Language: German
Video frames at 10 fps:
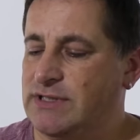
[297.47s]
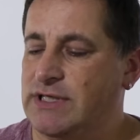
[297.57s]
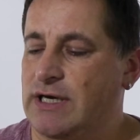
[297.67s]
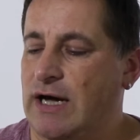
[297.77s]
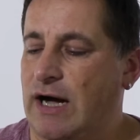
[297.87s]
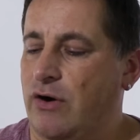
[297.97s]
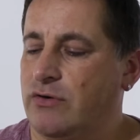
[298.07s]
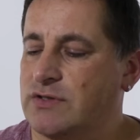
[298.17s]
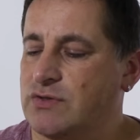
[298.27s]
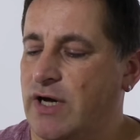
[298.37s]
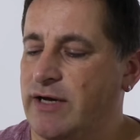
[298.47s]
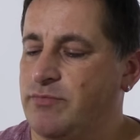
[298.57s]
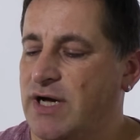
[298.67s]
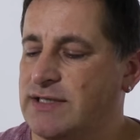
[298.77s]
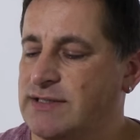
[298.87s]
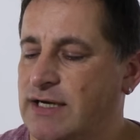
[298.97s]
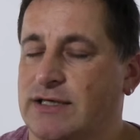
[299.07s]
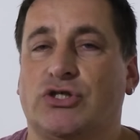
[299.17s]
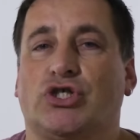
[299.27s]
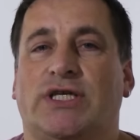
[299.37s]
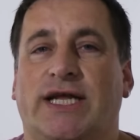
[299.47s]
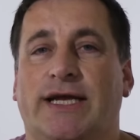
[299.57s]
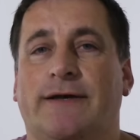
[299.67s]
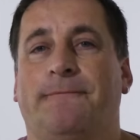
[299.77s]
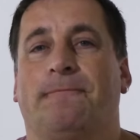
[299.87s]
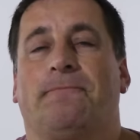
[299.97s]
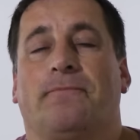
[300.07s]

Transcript: hier auch so ein paar Sachen stehen.